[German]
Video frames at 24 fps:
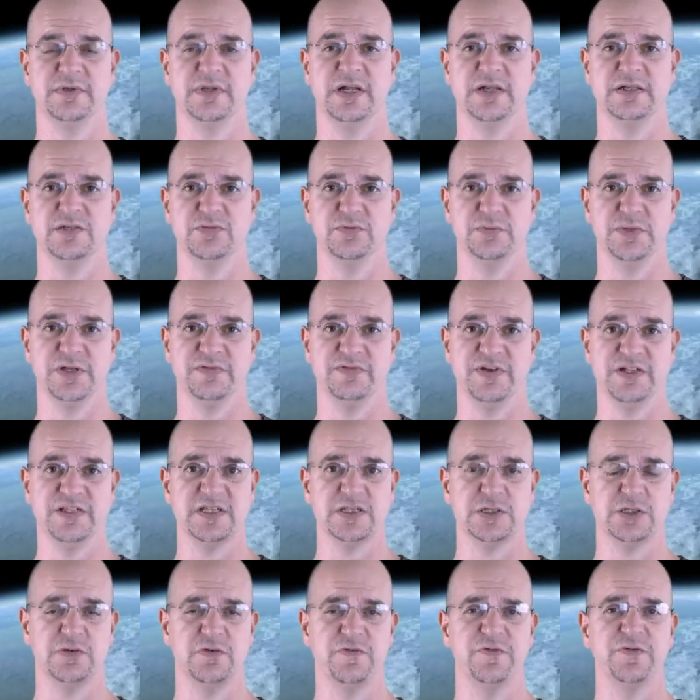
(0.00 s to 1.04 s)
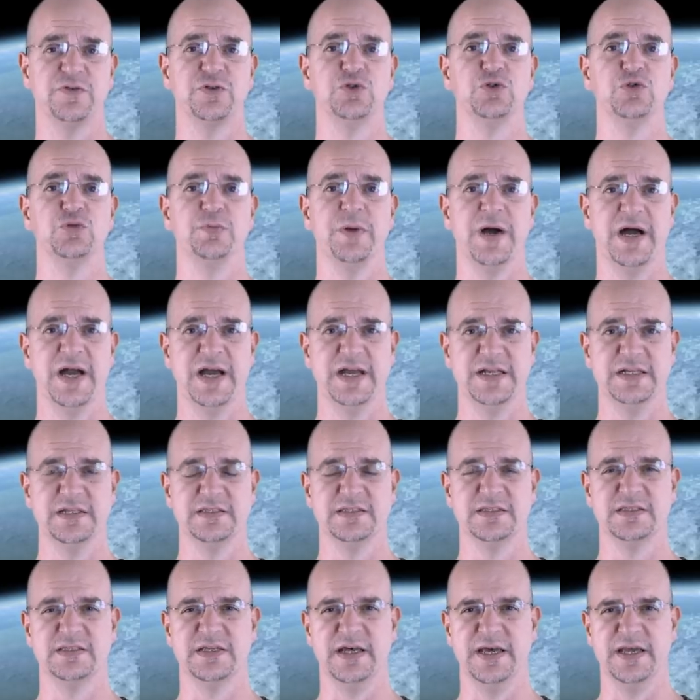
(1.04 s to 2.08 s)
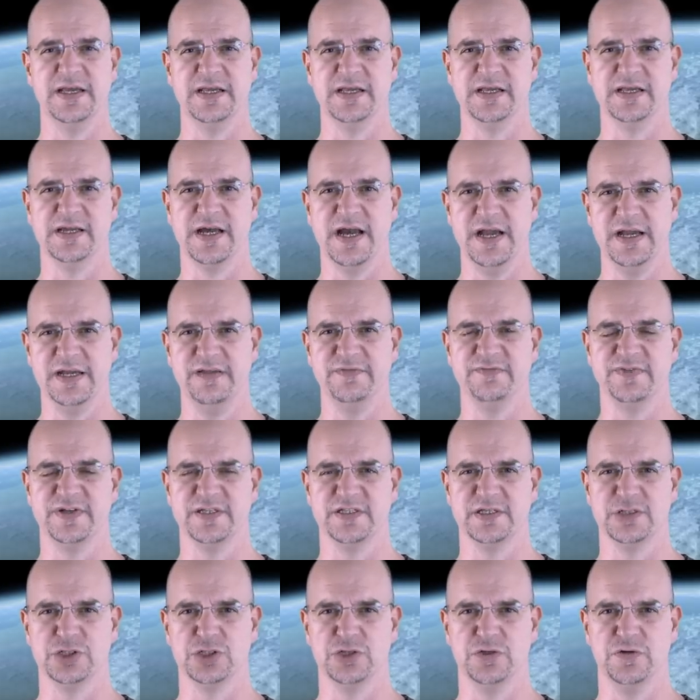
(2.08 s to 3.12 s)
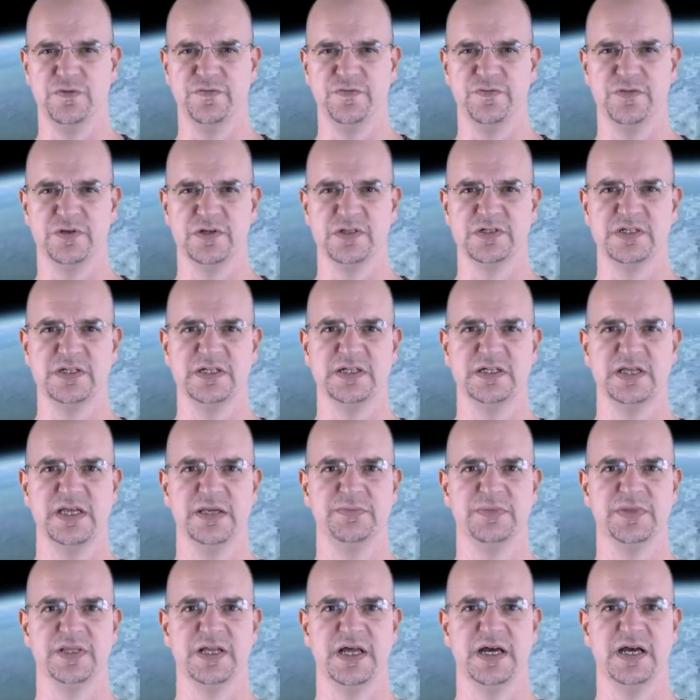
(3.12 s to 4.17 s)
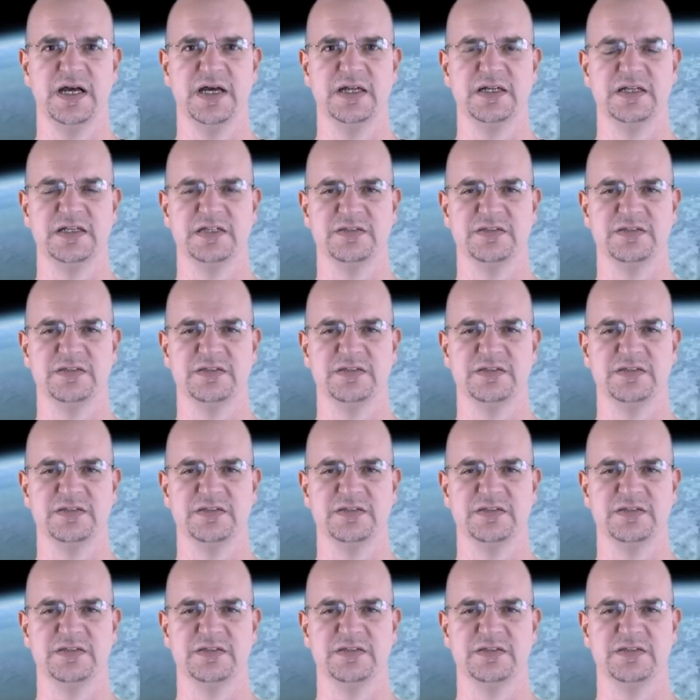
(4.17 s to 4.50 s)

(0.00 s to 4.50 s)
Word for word: also mit Wasserstoff, Typ 1 zeigen keinen Wasserstoff und das liegt eben daran,